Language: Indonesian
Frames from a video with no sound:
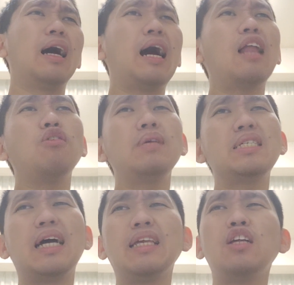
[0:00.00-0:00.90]
kalau
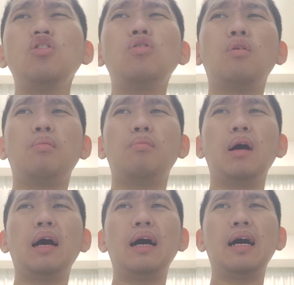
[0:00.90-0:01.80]
misalnya lu
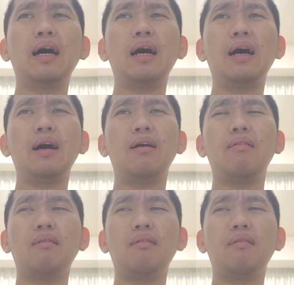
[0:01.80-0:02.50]
uh,